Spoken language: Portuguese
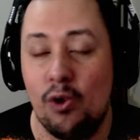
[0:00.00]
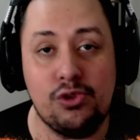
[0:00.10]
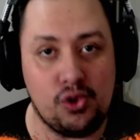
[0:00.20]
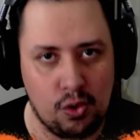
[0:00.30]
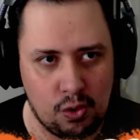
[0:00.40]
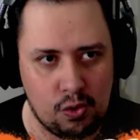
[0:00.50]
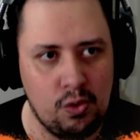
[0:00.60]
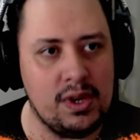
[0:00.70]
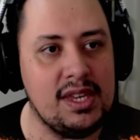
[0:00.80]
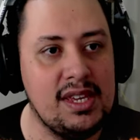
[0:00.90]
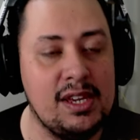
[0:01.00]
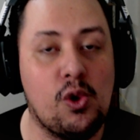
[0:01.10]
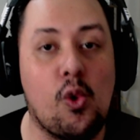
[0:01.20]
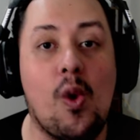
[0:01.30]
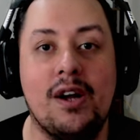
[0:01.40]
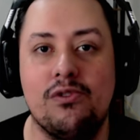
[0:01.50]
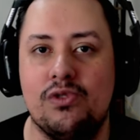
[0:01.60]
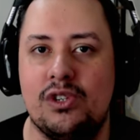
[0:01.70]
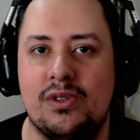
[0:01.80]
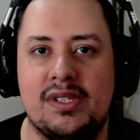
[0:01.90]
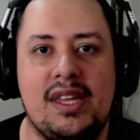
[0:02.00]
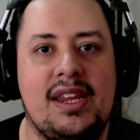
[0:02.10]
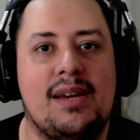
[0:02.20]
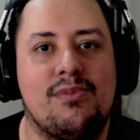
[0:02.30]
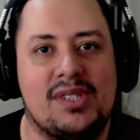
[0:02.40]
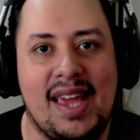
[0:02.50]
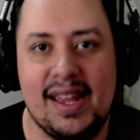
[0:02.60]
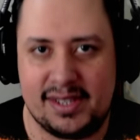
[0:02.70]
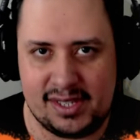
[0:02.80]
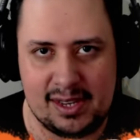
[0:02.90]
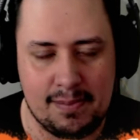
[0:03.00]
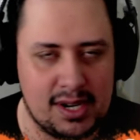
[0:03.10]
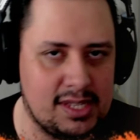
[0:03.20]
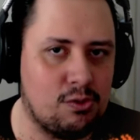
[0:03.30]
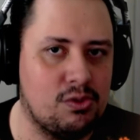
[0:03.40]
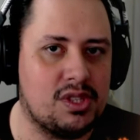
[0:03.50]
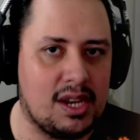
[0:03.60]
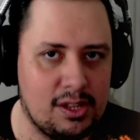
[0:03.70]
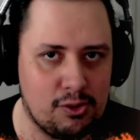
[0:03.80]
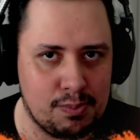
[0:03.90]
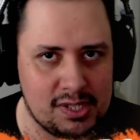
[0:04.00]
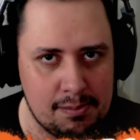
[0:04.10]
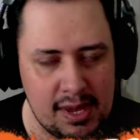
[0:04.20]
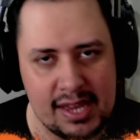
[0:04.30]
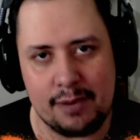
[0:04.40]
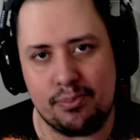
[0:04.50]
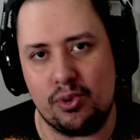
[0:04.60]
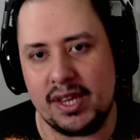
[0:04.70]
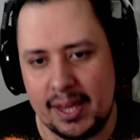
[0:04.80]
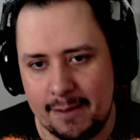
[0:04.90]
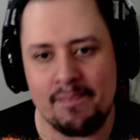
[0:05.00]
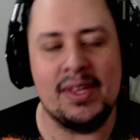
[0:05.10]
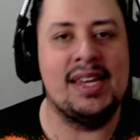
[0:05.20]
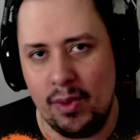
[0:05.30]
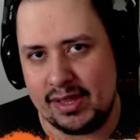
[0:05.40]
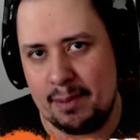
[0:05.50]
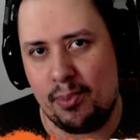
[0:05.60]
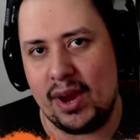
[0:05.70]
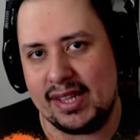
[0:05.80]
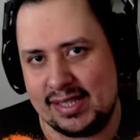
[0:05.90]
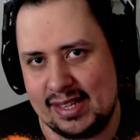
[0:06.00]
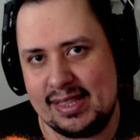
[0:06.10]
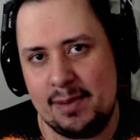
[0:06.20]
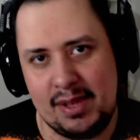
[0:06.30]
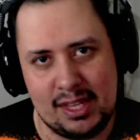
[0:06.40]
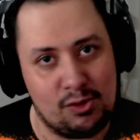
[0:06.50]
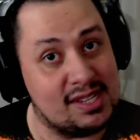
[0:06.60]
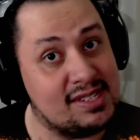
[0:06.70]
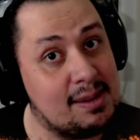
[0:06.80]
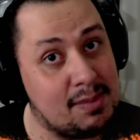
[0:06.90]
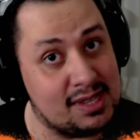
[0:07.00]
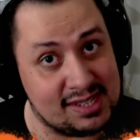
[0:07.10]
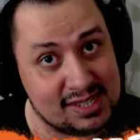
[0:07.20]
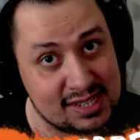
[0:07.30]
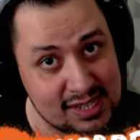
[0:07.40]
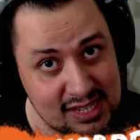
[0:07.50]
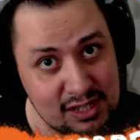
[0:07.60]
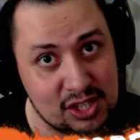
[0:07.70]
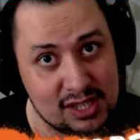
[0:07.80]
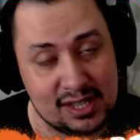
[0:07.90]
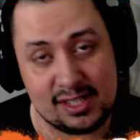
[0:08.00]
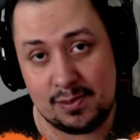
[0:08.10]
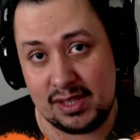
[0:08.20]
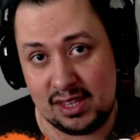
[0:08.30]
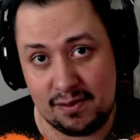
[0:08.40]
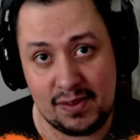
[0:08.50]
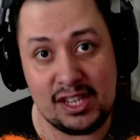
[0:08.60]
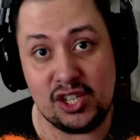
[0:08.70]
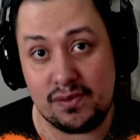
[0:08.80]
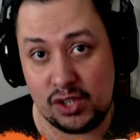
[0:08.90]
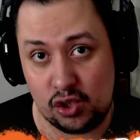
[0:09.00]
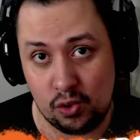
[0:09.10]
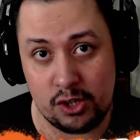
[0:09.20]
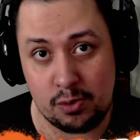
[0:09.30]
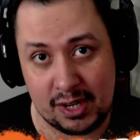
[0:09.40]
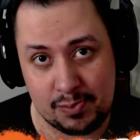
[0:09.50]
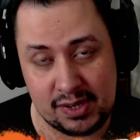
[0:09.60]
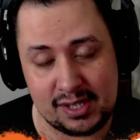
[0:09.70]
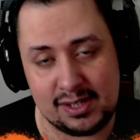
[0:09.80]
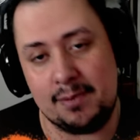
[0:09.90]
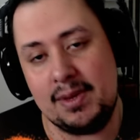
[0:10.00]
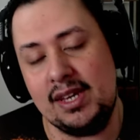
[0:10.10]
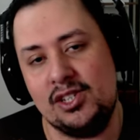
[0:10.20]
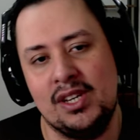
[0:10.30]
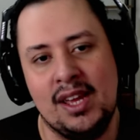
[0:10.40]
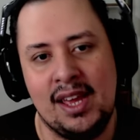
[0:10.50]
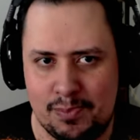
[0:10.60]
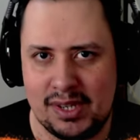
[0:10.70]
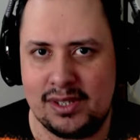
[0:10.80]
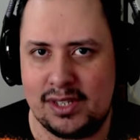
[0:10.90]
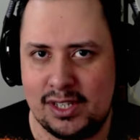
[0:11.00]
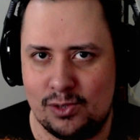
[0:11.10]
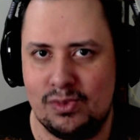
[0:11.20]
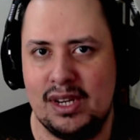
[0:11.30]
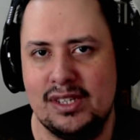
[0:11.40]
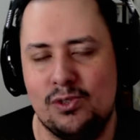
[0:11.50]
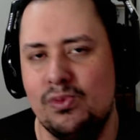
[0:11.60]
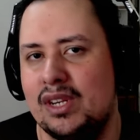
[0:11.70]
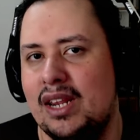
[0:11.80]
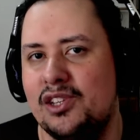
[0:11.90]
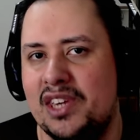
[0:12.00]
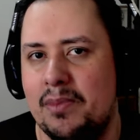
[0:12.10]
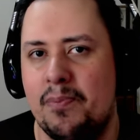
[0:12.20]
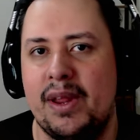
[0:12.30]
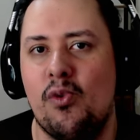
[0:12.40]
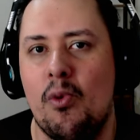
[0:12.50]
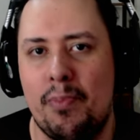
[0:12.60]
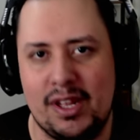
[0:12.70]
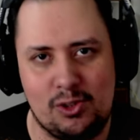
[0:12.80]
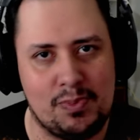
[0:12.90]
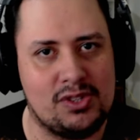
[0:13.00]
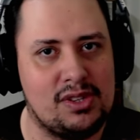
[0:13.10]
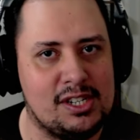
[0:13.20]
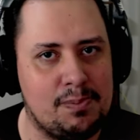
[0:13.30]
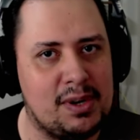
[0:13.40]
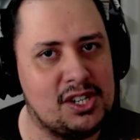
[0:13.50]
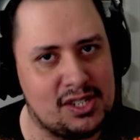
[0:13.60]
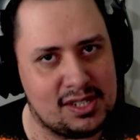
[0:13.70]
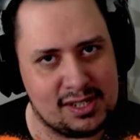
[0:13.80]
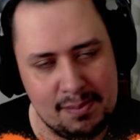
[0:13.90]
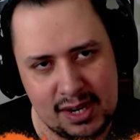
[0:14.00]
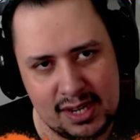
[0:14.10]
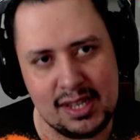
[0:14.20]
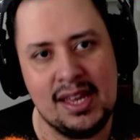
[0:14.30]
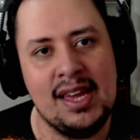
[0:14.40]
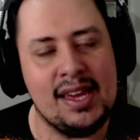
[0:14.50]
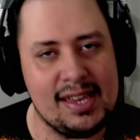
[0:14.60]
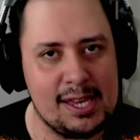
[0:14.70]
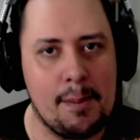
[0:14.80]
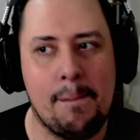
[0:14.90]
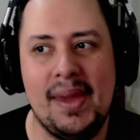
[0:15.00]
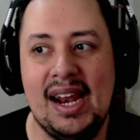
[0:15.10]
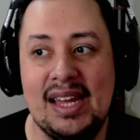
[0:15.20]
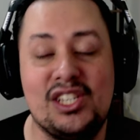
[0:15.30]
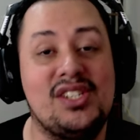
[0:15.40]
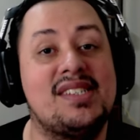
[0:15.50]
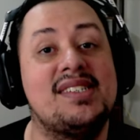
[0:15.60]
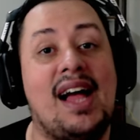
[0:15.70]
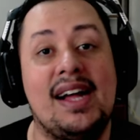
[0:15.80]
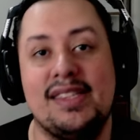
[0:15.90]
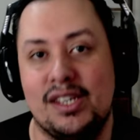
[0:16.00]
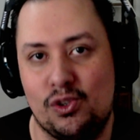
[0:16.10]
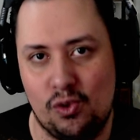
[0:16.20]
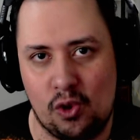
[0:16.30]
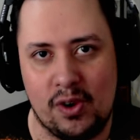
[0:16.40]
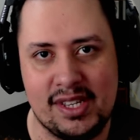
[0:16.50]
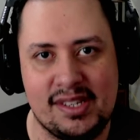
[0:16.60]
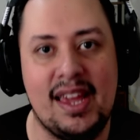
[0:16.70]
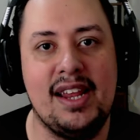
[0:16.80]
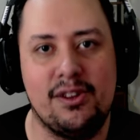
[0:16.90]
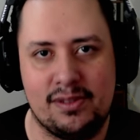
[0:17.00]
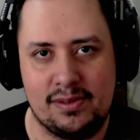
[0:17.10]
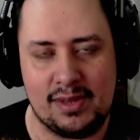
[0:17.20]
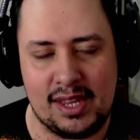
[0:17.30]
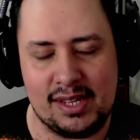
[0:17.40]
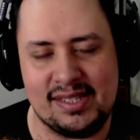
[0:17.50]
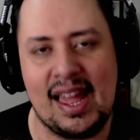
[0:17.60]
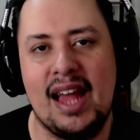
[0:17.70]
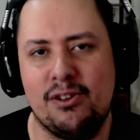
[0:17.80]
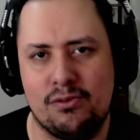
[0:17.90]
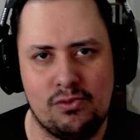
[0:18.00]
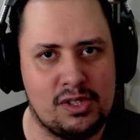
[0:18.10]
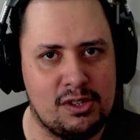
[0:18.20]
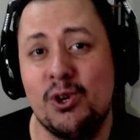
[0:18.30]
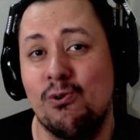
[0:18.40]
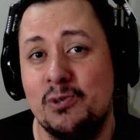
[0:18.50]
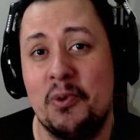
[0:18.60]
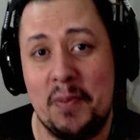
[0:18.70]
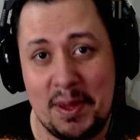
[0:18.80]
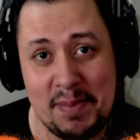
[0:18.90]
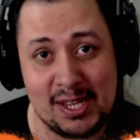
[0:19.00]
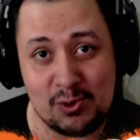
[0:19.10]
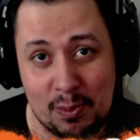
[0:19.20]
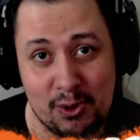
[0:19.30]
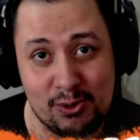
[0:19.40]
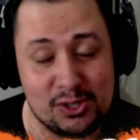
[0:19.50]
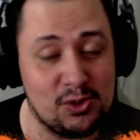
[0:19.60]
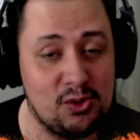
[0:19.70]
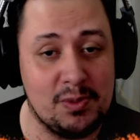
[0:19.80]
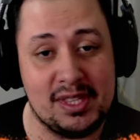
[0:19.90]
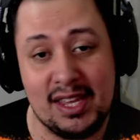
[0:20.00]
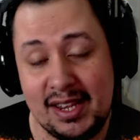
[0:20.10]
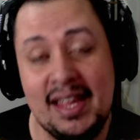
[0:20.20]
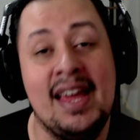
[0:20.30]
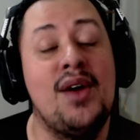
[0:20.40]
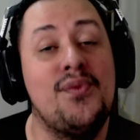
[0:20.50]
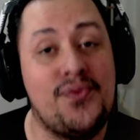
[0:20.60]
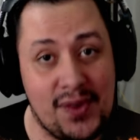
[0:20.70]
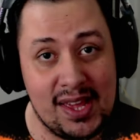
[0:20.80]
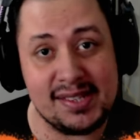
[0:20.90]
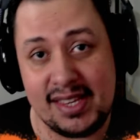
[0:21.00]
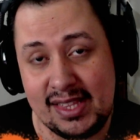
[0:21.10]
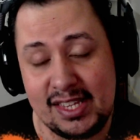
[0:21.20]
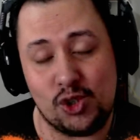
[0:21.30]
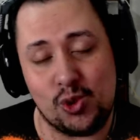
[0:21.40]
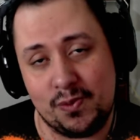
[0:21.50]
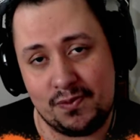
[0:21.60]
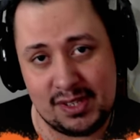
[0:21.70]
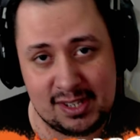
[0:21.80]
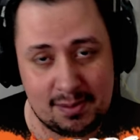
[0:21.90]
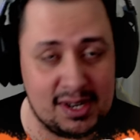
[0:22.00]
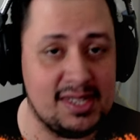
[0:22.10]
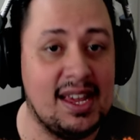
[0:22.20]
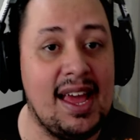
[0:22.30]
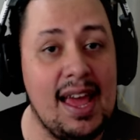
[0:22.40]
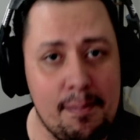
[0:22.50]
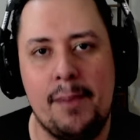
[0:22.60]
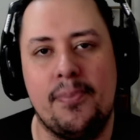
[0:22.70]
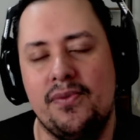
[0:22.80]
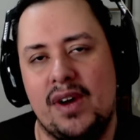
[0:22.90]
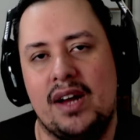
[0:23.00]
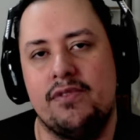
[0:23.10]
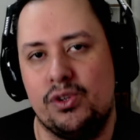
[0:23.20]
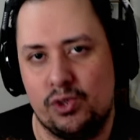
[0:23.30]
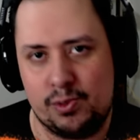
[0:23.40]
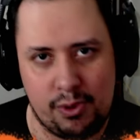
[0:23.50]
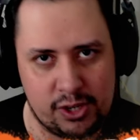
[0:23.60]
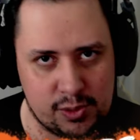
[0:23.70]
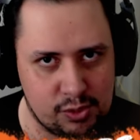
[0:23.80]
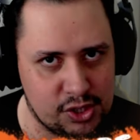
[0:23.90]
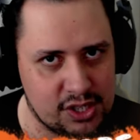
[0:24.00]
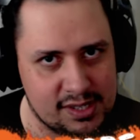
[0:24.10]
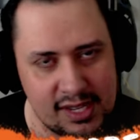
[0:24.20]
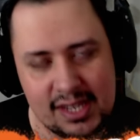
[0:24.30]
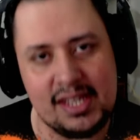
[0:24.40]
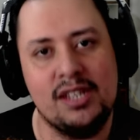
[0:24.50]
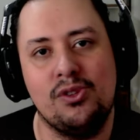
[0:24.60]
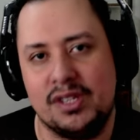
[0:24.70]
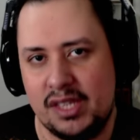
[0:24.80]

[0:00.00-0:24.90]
ao jogo e quando que nós teremos essa semana o trailer do Peacemaker, porque como a temporada tá terminando na semana seguinte, né, semana que vem, dia 28 mais precisamente, eles precisam trazer um trailer de gameplay completo do personagem pra gente essa semana. E pela atiçada que o Corey Talion, né, Talion, eu tenho alguns probleminhas com a pronúncia do nome dele, fez aí nesse último fim de semana, é bem provável que nos próximos dias aí